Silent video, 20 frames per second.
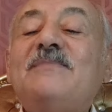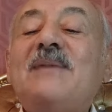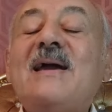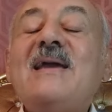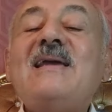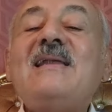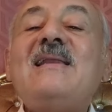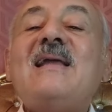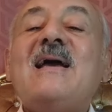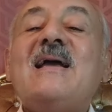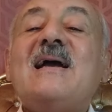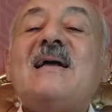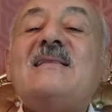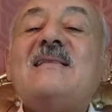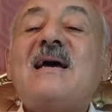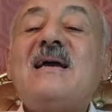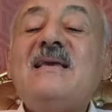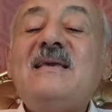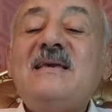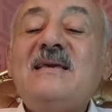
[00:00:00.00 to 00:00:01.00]
بين
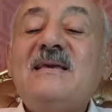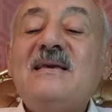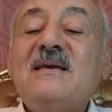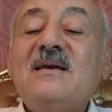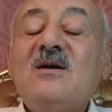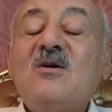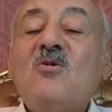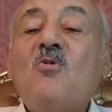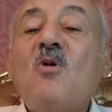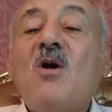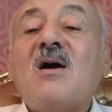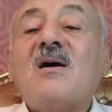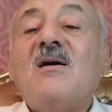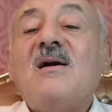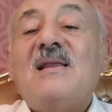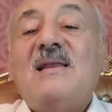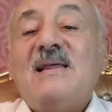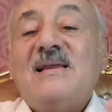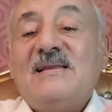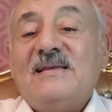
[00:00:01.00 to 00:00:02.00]
يديه
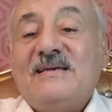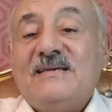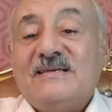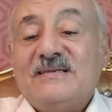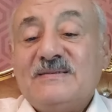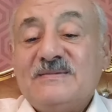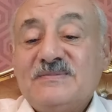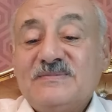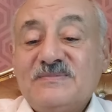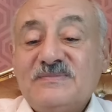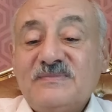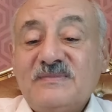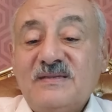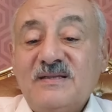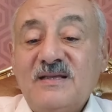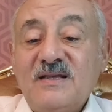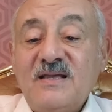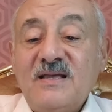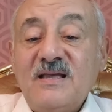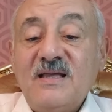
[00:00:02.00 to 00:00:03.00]
وقال لي
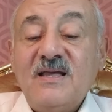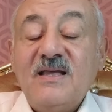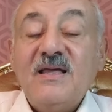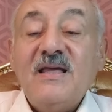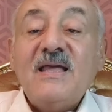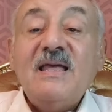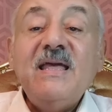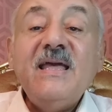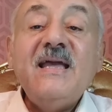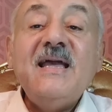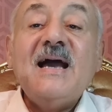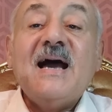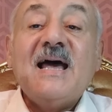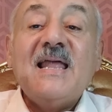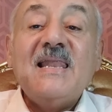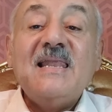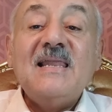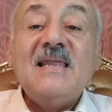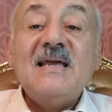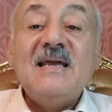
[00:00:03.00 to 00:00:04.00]

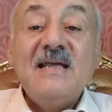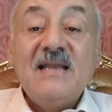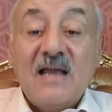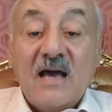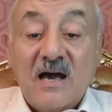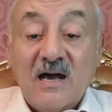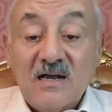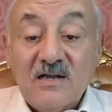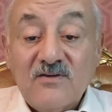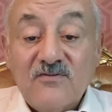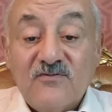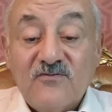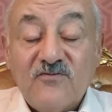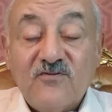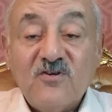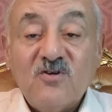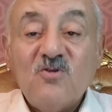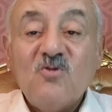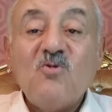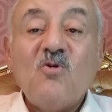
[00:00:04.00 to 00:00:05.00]
اجعل
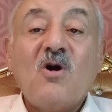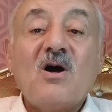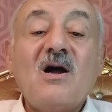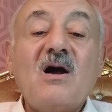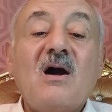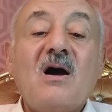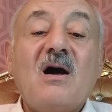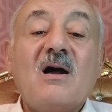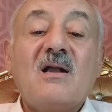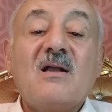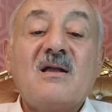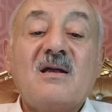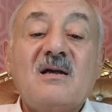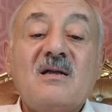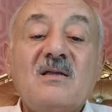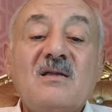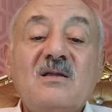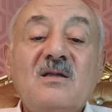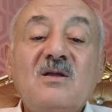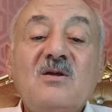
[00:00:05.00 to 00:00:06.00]
الحرف وراءك
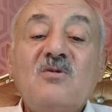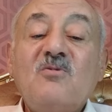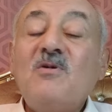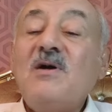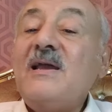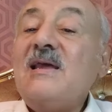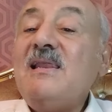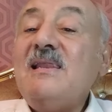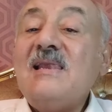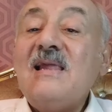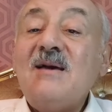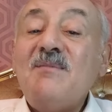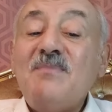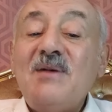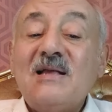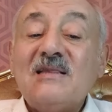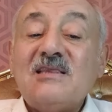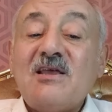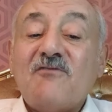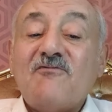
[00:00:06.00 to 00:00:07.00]
والا
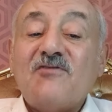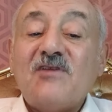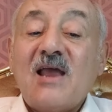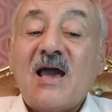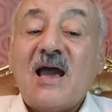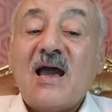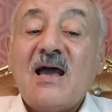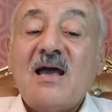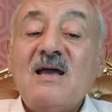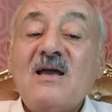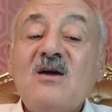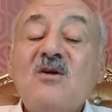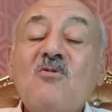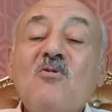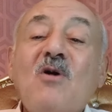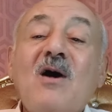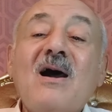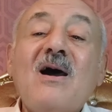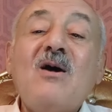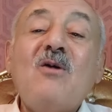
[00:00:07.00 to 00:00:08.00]
ما تفلح
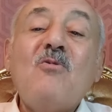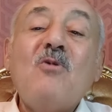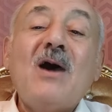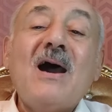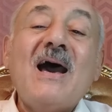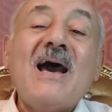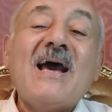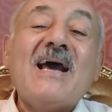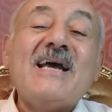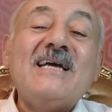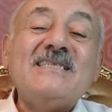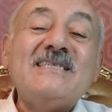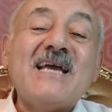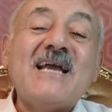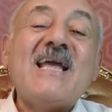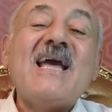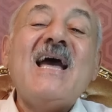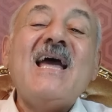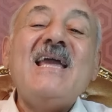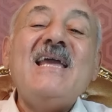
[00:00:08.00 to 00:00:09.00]

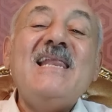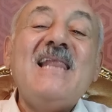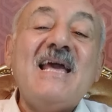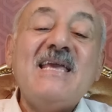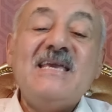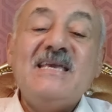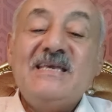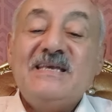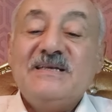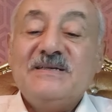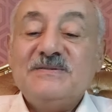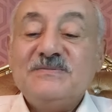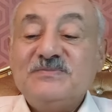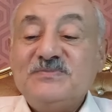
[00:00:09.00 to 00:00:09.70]
واخذك اليه